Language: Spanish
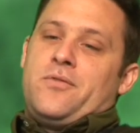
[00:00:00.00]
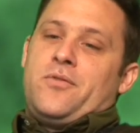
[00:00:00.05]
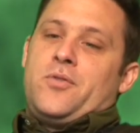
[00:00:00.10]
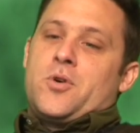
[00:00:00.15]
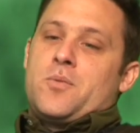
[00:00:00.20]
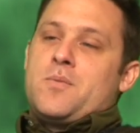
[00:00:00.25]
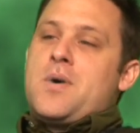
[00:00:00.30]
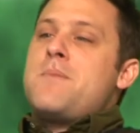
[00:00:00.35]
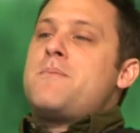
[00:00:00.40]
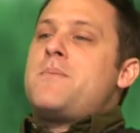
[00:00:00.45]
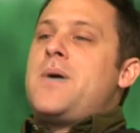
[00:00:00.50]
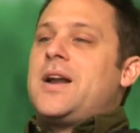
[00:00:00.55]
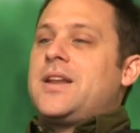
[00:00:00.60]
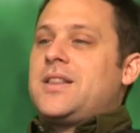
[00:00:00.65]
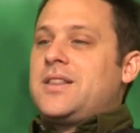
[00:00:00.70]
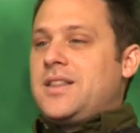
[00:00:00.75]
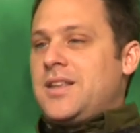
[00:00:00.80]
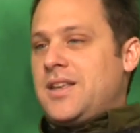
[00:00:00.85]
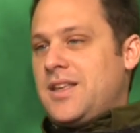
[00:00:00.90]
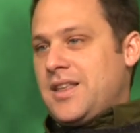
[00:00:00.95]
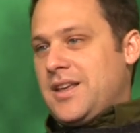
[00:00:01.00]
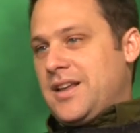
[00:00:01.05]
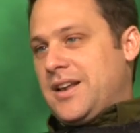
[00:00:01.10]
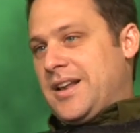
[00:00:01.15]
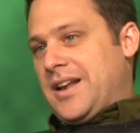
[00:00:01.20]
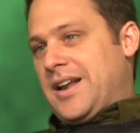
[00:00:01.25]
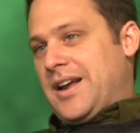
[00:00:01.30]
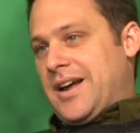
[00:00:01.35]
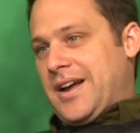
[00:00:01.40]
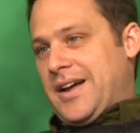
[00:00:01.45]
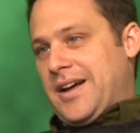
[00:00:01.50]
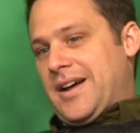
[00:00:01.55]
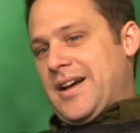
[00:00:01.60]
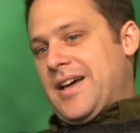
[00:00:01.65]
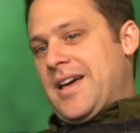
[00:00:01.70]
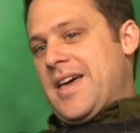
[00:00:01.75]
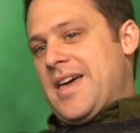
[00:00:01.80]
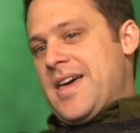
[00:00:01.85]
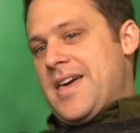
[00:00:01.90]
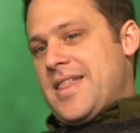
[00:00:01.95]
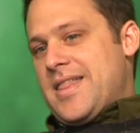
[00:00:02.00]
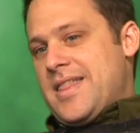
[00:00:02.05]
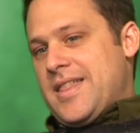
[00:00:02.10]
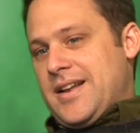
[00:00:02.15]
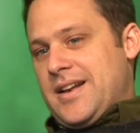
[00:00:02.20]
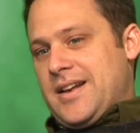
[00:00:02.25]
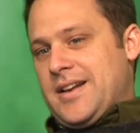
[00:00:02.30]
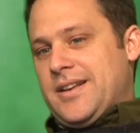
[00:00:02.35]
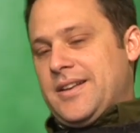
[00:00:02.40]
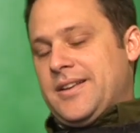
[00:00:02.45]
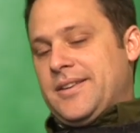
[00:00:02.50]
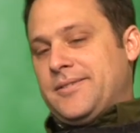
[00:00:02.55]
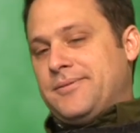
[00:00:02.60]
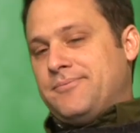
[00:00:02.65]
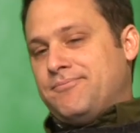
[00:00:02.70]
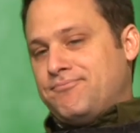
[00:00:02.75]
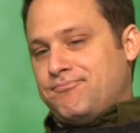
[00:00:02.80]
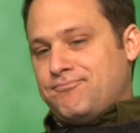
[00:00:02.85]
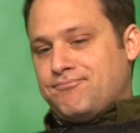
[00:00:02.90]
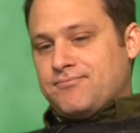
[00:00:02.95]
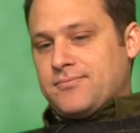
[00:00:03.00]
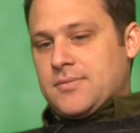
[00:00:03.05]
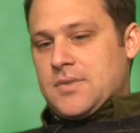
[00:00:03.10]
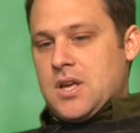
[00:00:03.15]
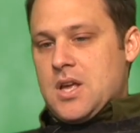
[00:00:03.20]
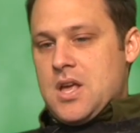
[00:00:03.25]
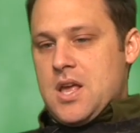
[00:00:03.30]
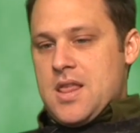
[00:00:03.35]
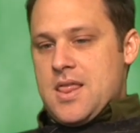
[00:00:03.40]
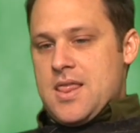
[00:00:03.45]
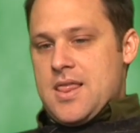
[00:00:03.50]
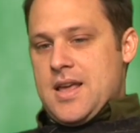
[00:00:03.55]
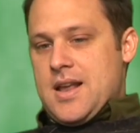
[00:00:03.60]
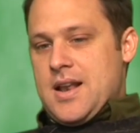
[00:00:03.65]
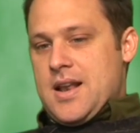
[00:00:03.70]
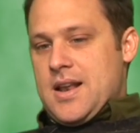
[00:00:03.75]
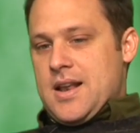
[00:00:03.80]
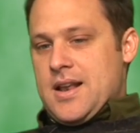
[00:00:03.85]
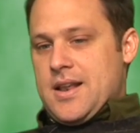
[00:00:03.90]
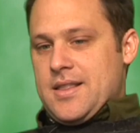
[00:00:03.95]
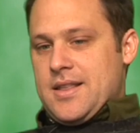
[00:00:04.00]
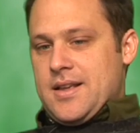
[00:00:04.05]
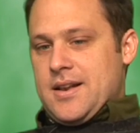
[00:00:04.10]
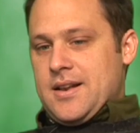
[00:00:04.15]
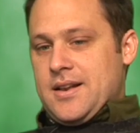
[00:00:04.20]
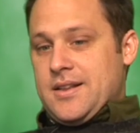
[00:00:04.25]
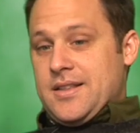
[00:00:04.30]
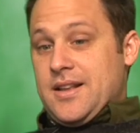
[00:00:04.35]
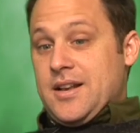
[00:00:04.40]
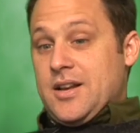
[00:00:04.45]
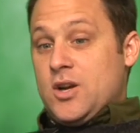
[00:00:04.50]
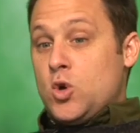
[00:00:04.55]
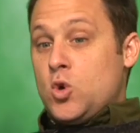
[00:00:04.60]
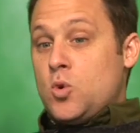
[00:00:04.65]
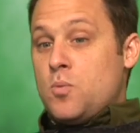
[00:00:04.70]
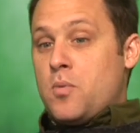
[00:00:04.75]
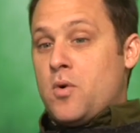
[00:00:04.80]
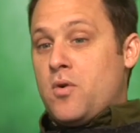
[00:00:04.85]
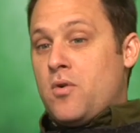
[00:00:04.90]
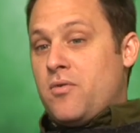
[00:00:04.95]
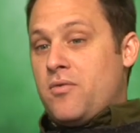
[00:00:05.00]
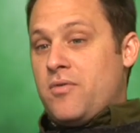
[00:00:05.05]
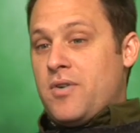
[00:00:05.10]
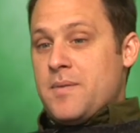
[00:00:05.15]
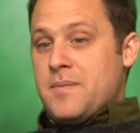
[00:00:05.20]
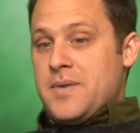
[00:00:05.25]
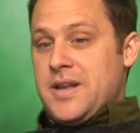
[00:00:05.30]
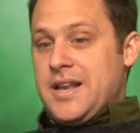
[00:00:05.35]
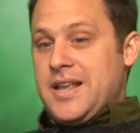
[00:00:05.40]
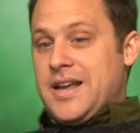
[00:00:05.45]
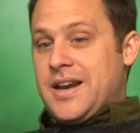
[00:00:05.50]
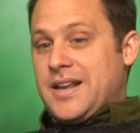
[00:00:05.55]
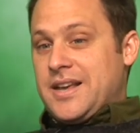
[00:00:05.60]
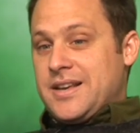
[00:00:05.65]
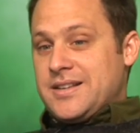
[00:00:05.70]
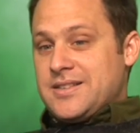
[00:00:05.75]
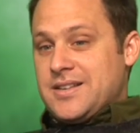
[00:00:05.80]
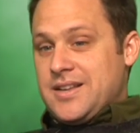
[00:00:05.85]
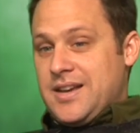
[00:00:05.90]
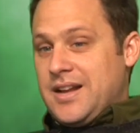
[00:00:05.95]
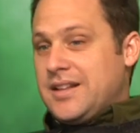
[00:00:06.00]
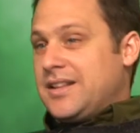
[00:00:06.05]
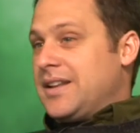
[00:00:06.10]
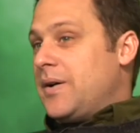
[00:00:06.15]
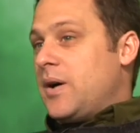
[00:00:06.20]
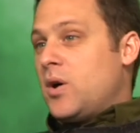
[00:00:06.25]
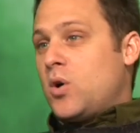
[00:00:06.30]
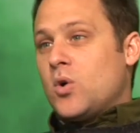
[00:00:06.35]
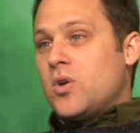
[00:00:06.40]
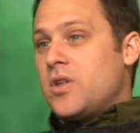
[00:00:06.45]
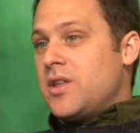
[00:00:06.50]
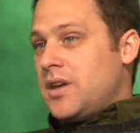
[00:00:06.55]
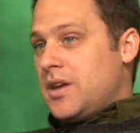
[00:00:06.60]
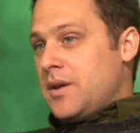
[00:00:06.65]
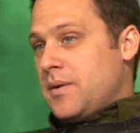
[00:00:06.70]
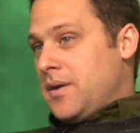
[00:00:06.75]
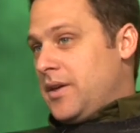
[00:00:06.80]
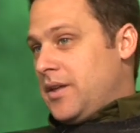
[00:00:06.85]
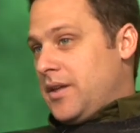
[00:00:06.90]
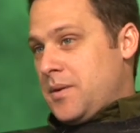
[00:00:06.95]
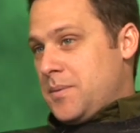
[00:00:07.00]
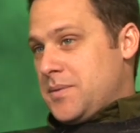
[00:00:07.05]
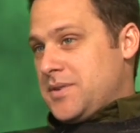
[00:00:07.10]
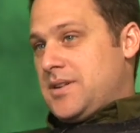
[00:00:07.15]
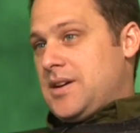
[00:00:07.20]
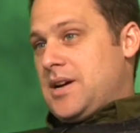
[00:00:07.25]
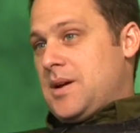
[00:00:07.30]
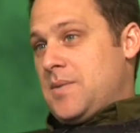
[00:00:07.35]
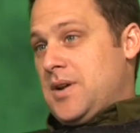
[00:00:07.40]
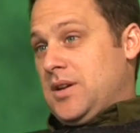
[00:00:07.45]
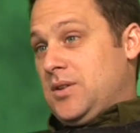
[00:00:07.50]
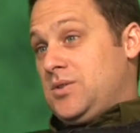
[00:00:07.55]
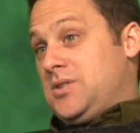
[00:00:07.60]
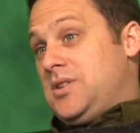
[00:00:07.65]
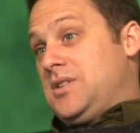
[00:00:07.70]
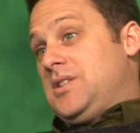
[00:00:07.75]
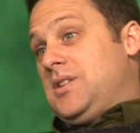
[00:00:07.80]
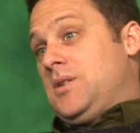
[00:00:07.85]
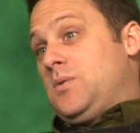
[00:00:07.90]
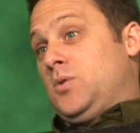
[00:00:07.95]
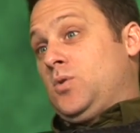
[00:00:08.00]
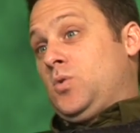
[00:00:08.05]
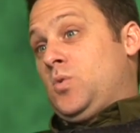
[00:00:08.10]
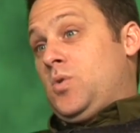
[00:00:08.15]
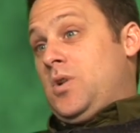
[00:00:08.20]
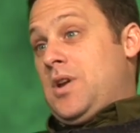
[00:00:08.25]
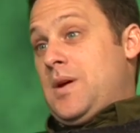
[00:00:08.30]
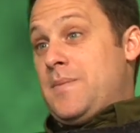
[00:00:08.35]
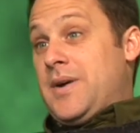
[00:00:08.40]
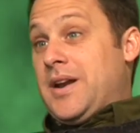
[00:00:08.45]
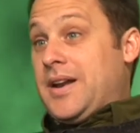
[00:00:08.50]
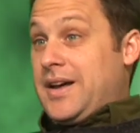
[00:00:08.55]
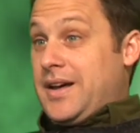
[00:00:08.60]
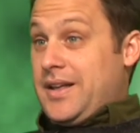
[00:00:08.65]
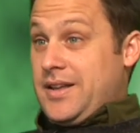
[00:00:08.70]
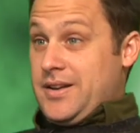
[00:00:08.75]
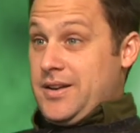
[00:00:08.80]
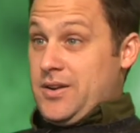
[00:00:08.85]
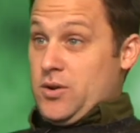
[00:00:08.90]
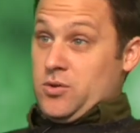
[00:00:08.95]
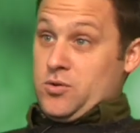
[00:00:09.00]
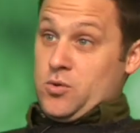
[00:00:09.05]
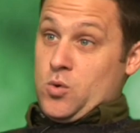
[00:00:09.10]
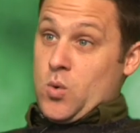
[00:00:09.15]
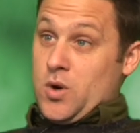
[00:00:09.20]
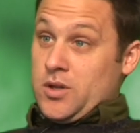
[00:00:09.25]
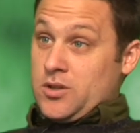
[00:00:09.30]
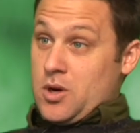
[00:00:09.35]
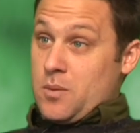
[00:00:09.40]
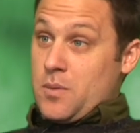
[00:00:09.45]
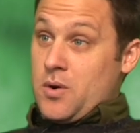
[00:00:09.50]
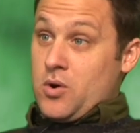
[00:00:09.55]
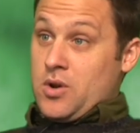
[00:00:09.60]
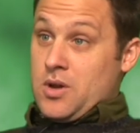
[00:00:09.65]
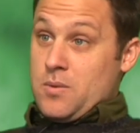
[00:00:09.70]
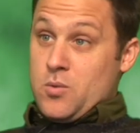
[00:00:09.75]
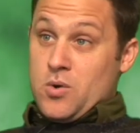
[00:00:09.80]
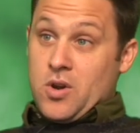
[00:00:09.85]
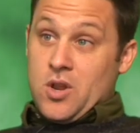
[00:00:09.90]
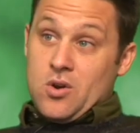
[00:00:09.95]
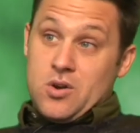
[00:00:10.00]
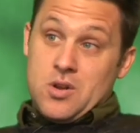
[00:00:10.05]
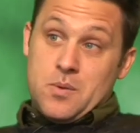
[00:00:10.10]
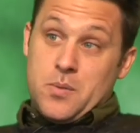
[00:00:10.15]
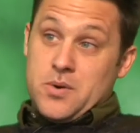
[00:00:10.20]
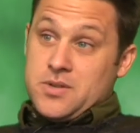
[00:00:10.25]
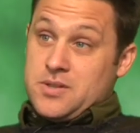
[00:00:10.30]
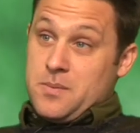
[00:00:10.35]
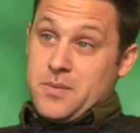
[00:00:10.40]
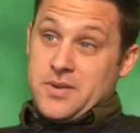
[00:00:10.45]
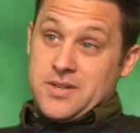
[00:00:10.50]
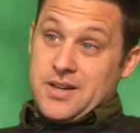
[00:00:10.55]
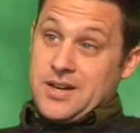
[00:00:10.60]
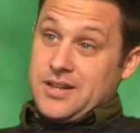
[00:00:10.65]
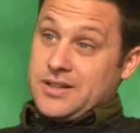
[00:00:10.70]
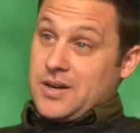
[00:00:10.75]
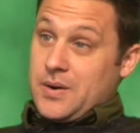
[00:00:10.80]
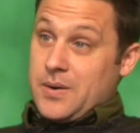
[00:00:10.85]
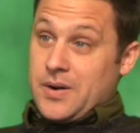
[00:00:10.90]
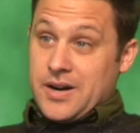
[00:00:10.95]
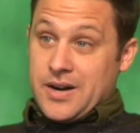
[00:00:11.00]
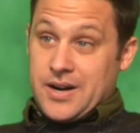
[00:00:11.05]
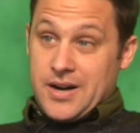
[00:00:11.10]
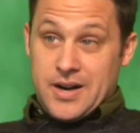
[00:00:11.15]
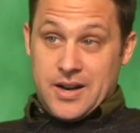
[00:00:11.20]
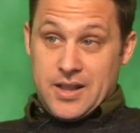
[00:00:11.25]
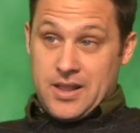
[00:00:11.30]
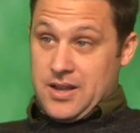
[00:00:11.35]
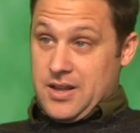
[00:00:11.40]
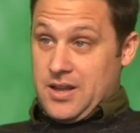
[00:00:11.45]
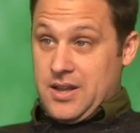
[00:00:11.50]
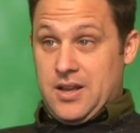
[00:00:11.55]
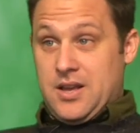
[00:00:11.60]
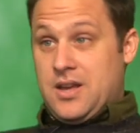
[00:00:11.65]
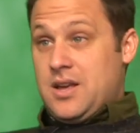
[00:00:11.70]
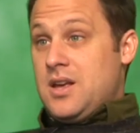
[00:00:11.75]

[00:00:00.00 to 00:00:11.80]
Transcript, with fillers: formás parte de la, del mm, del, grupo familiar que se dedica al trabajo desde que, empezó a cambiar. Entonces Evo tuvo la marca de los cuatro hermanos que murieron y después empezar a trabajar de,